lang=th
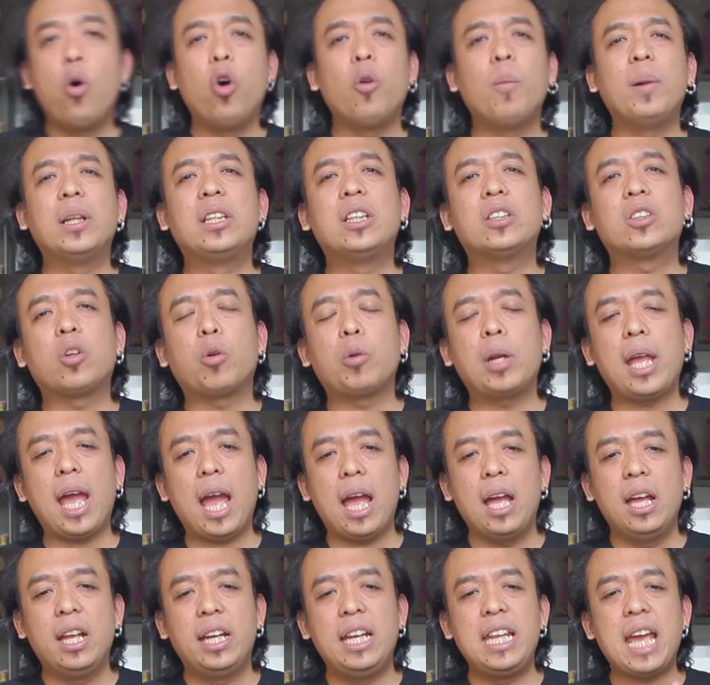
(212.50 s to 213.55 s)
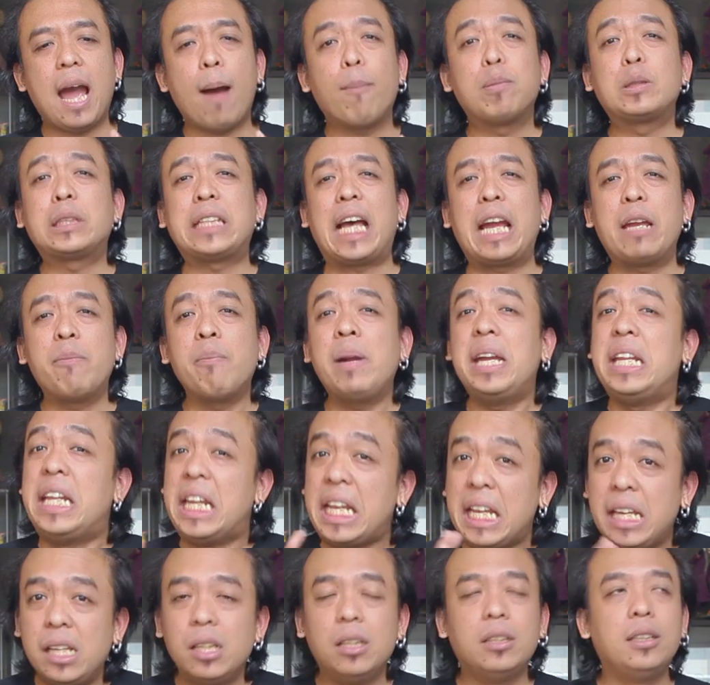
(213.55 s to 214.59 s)
พูดมาถึงตรงเนี้ย The Upside ไม่
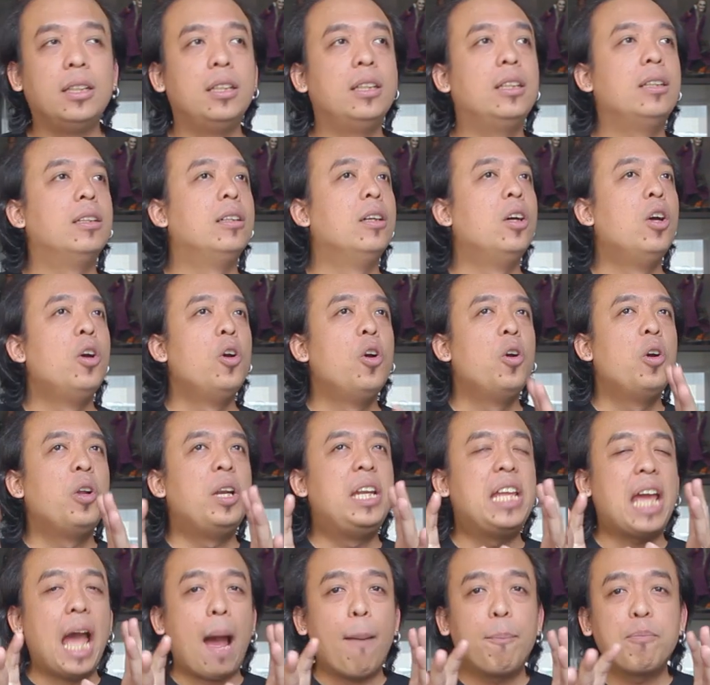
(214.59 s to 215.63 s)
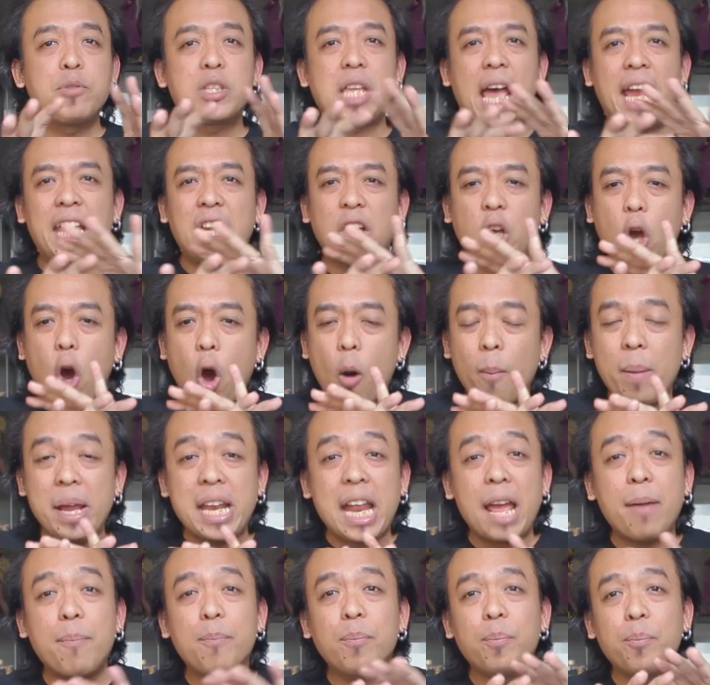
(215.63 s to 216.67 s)
ดีหรือ The Upside ก็ไม่
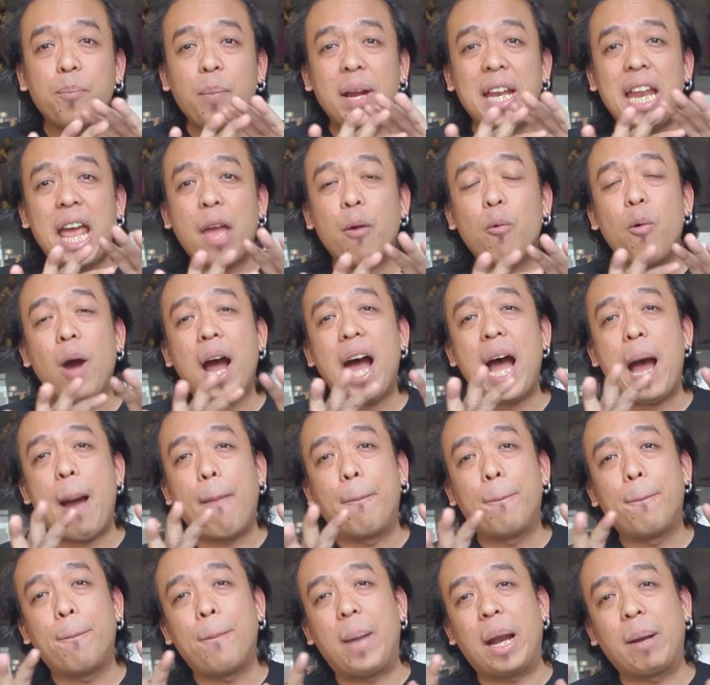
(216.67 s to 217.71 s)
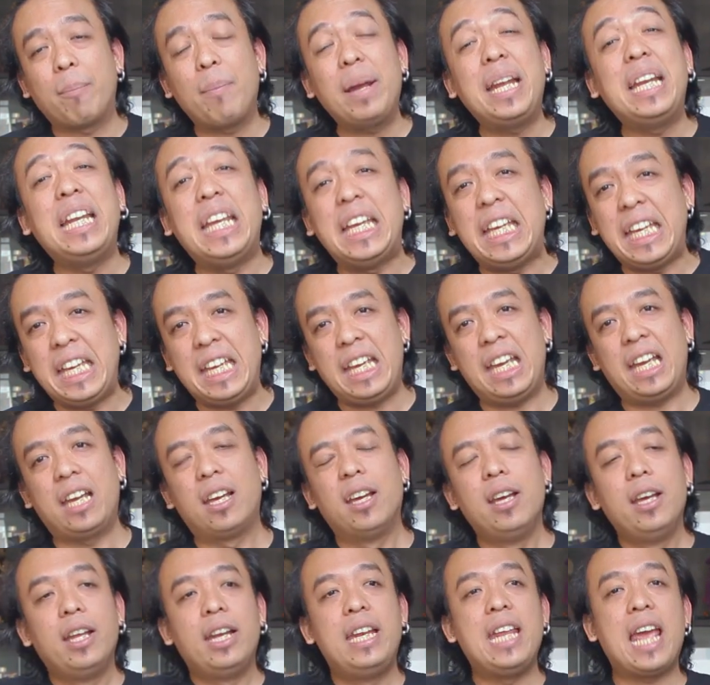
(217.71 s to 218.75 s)
ได้ไม่ได้ว่ามันไม่ดี
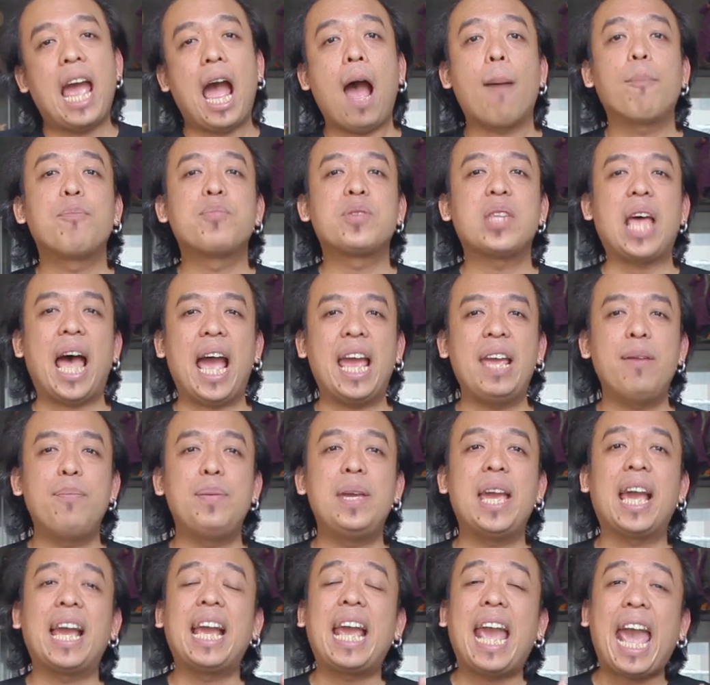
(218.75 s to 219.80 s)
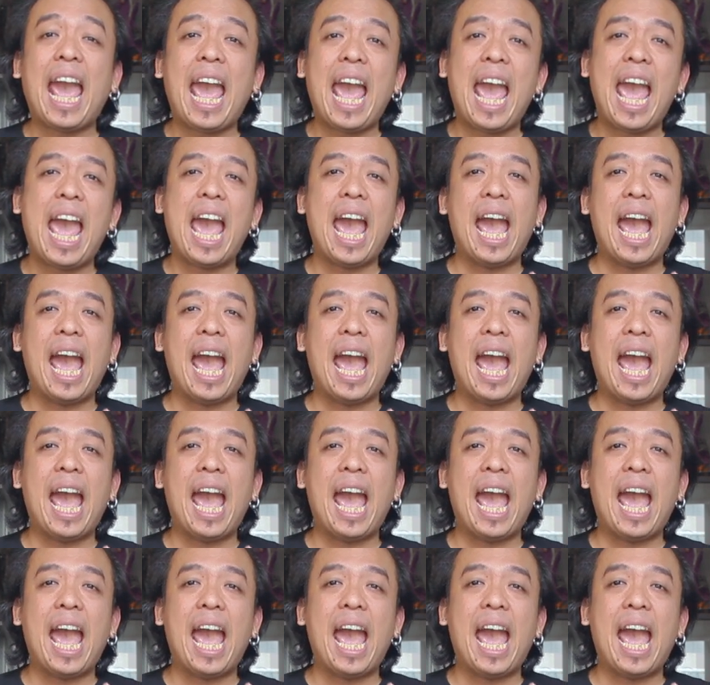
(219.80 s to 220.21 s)
The Upside เพียงแค่